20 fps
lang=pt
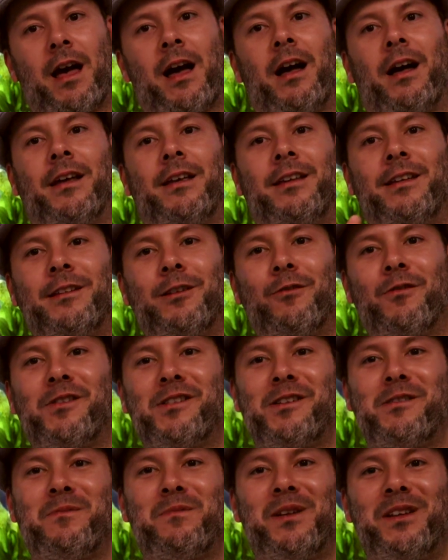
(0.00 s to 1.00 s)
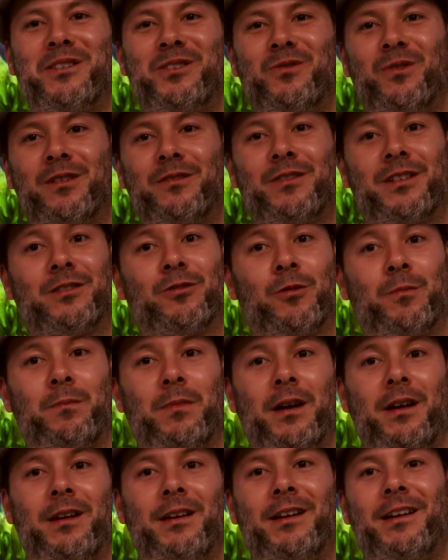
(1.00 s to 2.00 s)
Aí talvez ele pense duas vezes:
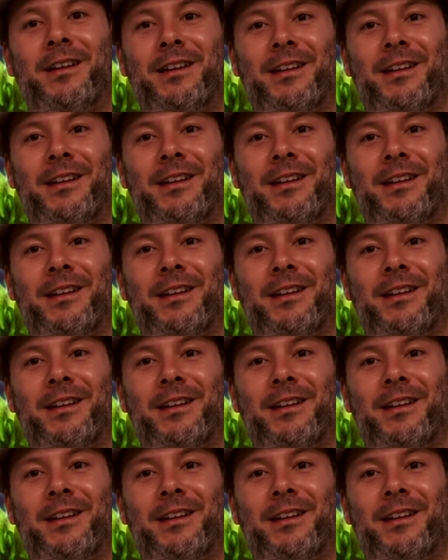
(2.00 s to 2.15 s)
opa,